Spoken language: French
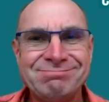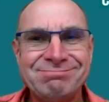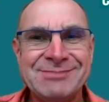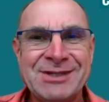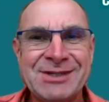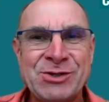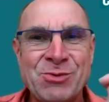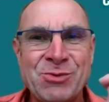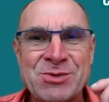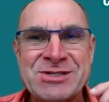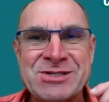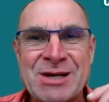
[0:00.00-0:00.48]
ils
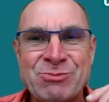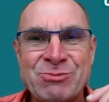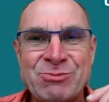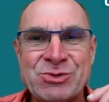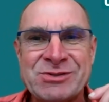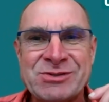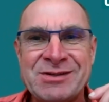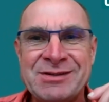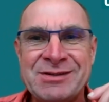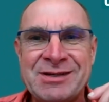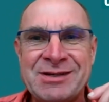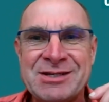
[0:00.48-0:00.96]
commençaient à
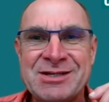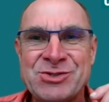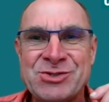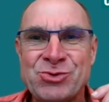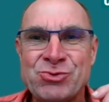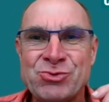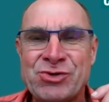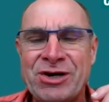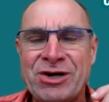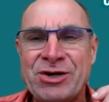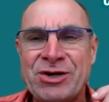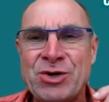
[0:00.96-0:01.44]
poser des
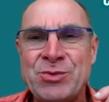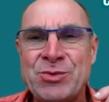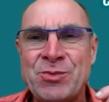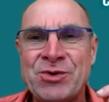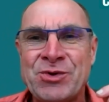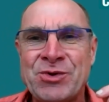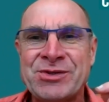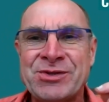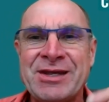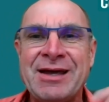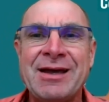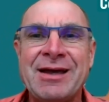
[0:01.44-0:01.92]
questions sur
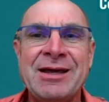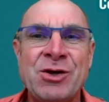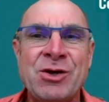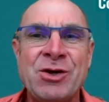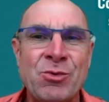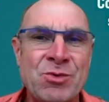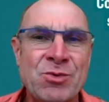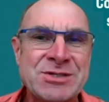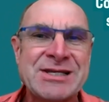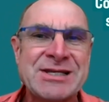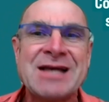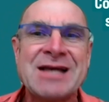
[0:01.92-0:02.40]
l'agroalimentaire et ils
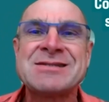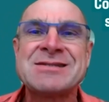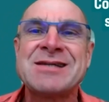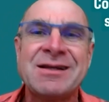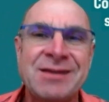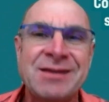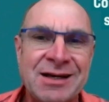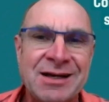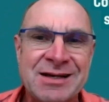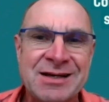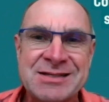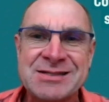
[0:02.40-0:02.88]
commençaient à
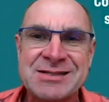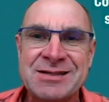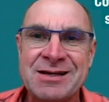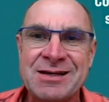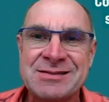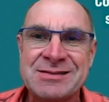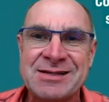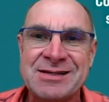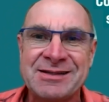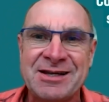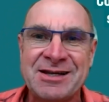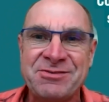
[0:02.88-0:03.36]
s'intéresser
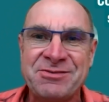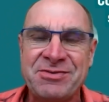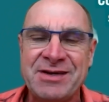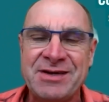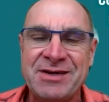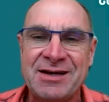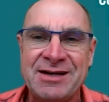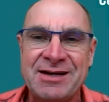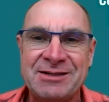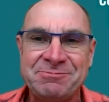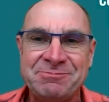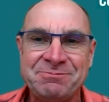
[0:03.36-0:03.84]
à cette
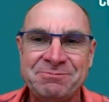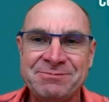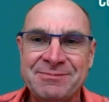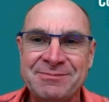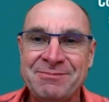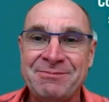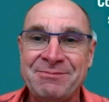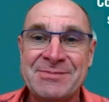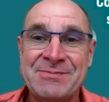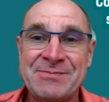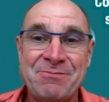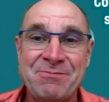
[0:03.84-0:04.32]
affaire-là.
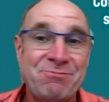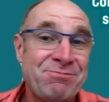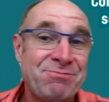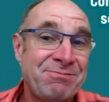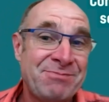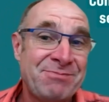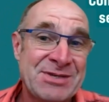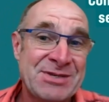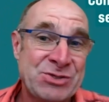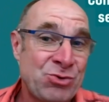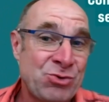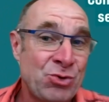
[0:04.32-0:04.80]

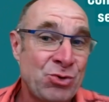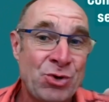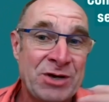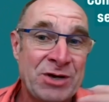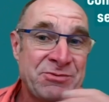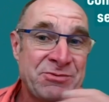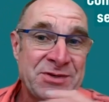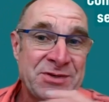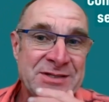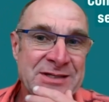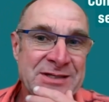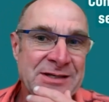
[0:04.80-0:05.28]
Parce qu'on leur
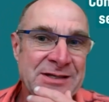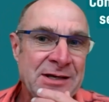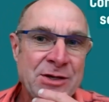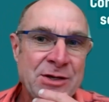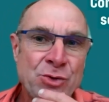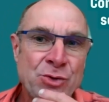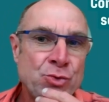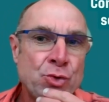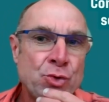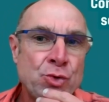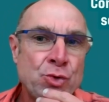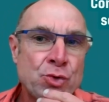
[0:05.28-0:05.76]
avait dit,
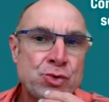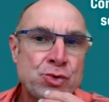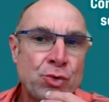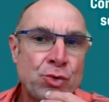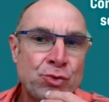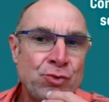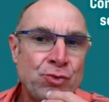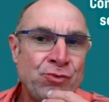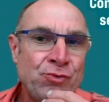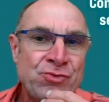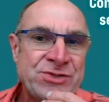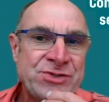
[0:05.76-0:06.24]
non, non,
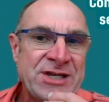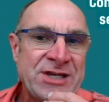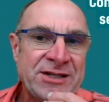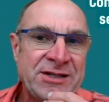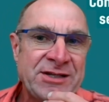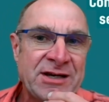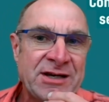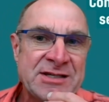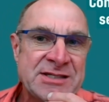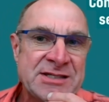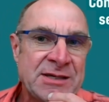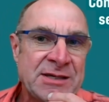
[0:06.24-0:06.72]
surtout ne vous y
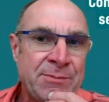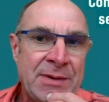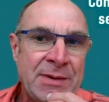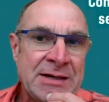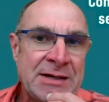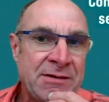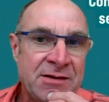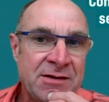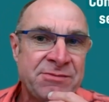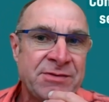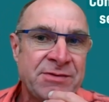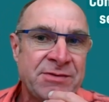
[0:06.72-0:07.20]
intéressez
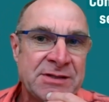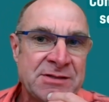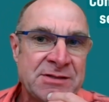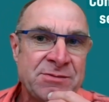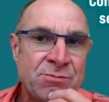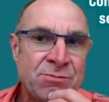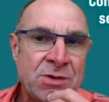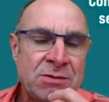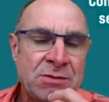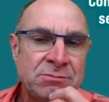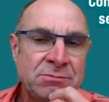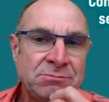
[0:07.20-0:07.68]
pas,
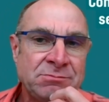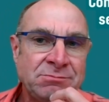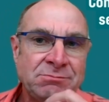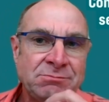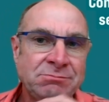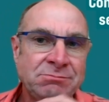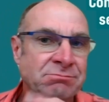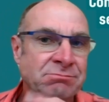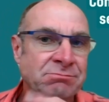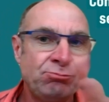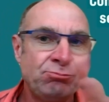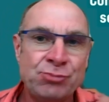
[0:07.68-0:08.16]
effectivement
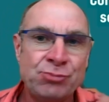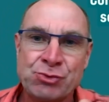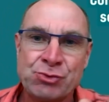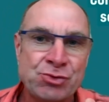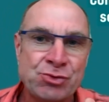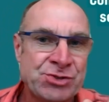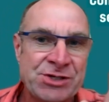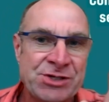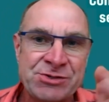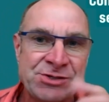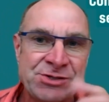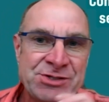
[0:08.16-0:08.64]
puisque
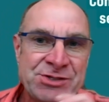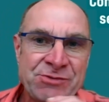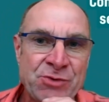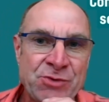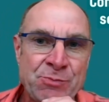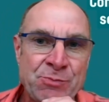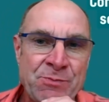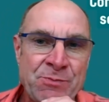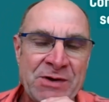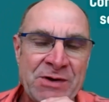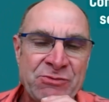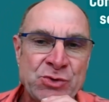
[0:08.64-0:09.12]
ce
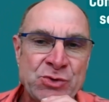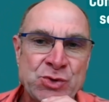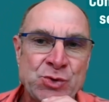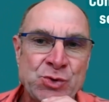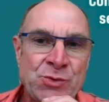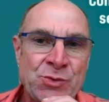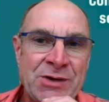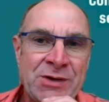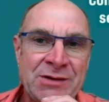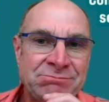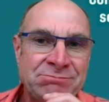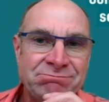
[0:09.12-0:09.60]
n'est pas votre
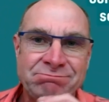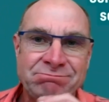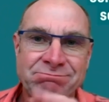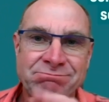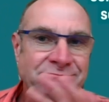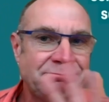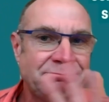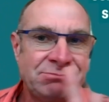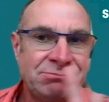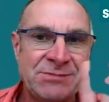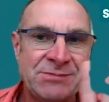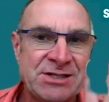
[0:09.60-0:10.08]
choix,
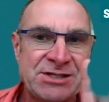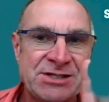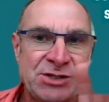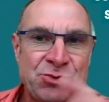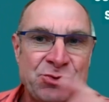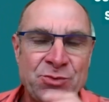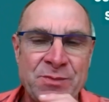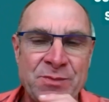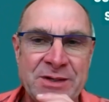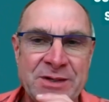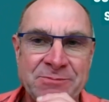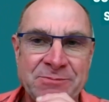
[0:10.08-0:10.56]
laissez
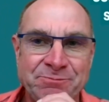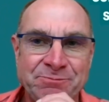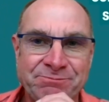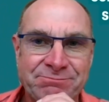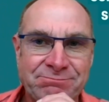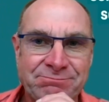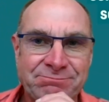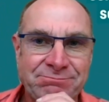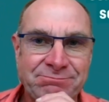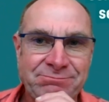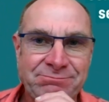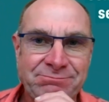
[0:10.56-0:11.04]
tomber.
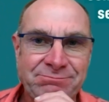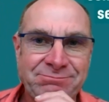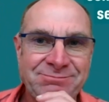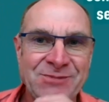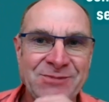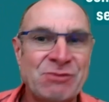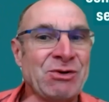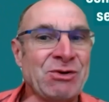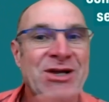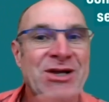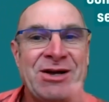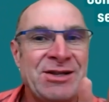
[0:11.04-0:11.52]

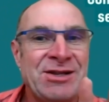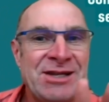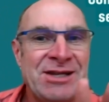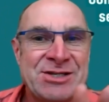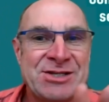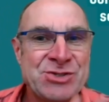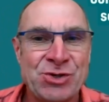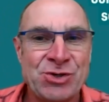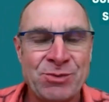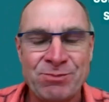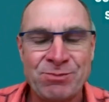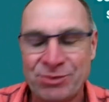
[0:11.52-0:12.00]
Voilà un
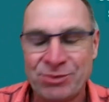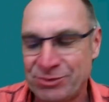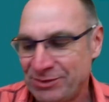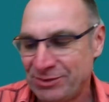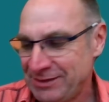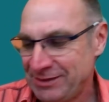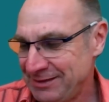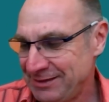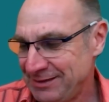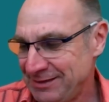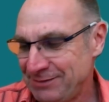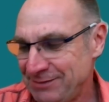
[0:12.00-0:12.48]
exemple
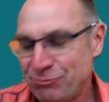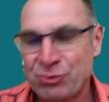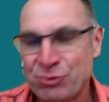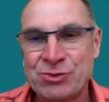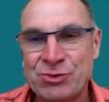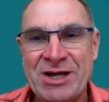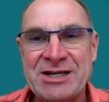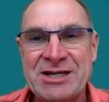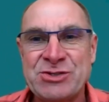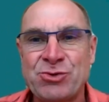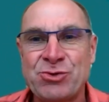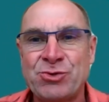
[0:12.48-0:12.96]
pour
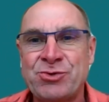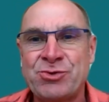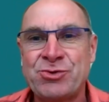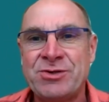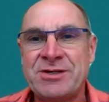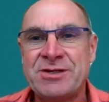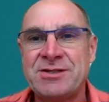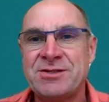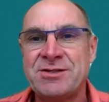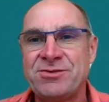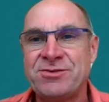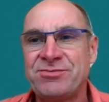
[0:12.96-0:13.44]
travailler sur le
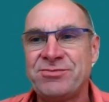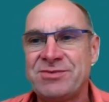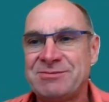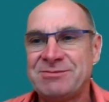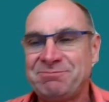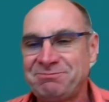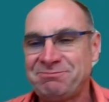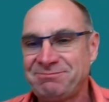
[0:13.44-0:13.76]
collectif.